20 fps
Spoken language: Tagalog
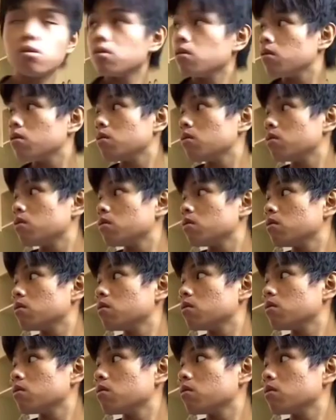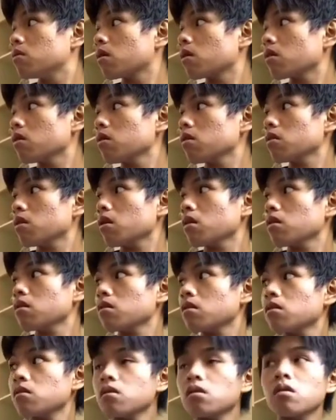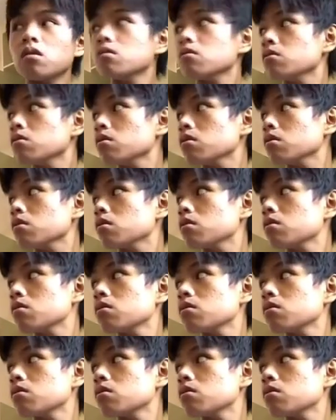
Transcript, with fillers: kita. Ang hina-hina na nga nun eh.